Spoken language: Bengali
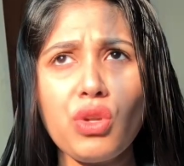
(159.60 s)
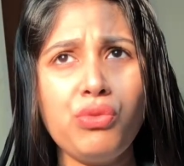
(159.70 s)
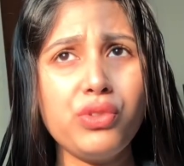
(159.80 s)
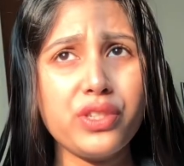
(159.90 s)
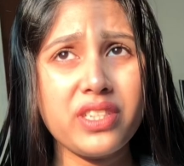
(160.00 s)

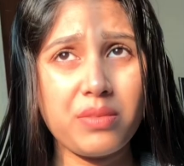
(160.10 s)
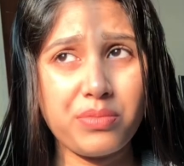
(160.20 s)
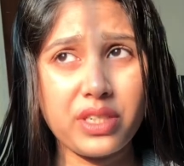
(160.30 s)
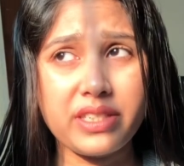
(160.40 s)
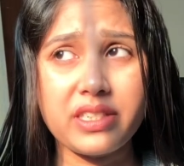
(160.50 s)
ফর সাম
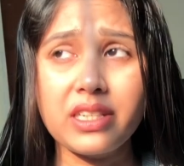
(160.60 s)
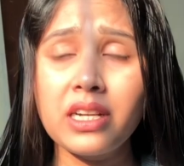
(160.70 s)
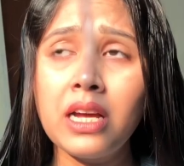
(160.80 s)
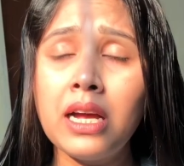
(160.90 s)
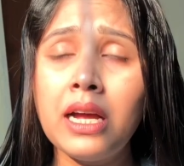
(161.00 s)
রিজন
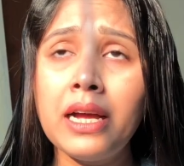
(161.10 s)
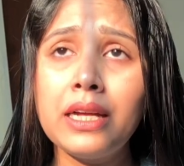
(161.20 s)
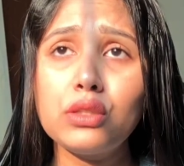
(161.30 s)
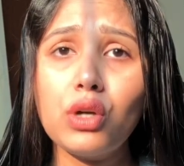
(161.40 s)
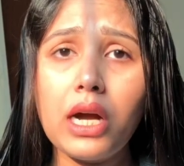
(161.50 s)

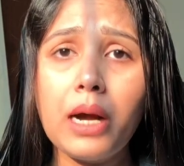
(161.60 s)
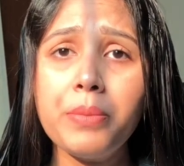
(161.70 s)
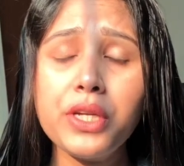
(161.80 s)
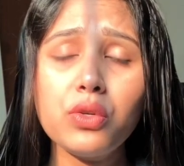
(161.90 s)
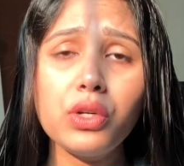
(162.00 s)

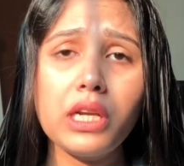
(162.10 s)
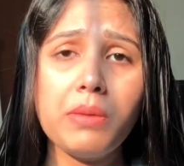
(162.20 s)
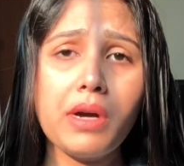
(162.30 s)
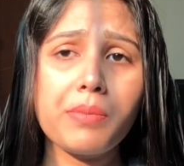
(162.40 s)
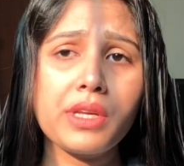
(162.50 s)
আমি
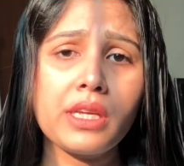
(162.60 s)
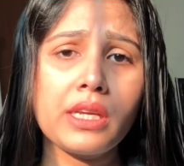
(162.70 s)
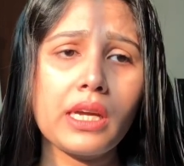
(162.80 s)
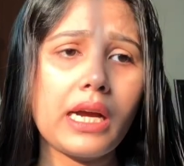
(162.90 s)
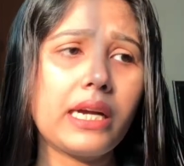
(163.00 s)
করলাম আমি
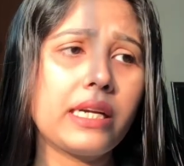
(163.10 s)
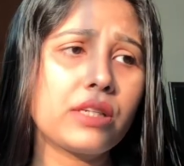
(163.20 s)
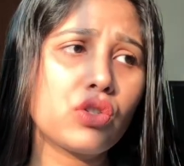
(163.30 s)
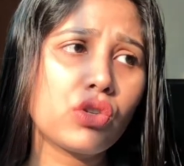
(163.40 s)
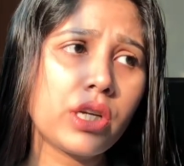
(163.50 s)
আর
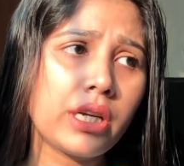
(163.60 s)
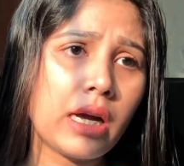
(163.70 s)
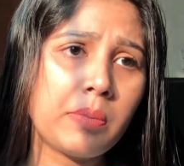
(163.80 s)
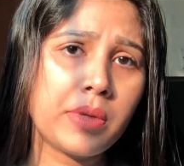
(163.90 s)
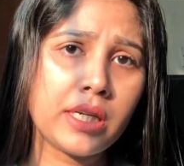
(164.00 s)
একজনের
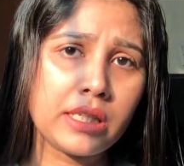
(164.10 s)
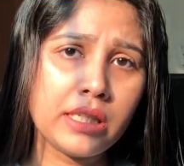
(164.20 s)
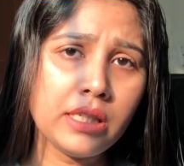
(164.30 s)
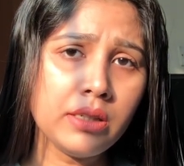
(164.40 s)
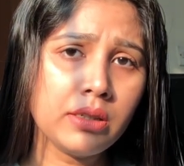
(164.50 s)
নাম্বার
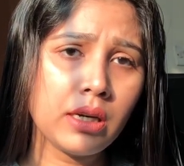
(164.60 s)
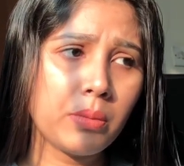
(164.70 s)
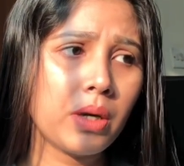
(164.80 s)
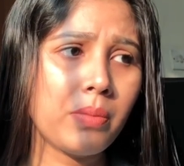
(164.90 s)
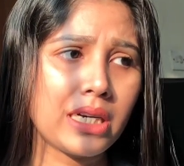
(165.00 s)
নিয়ে
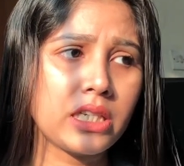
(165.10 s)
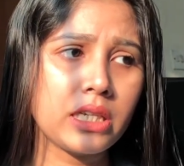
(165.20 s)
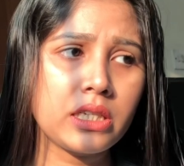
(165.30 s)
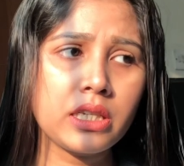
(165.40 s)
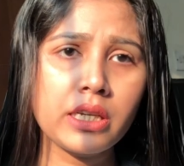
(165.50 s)
আমার
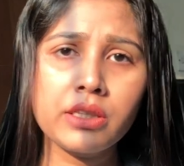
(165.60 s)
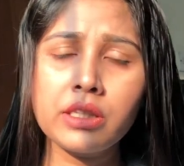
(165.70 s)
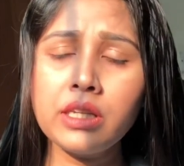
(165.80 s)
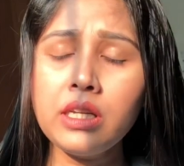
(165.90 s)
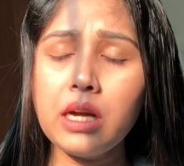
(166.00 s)
বাসায় ছিলেন
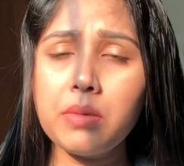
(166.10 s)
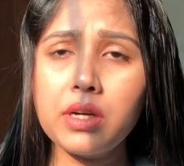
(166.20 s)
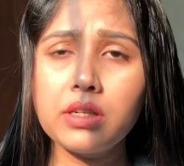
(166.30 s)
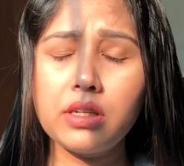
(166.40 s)
তিনি আমার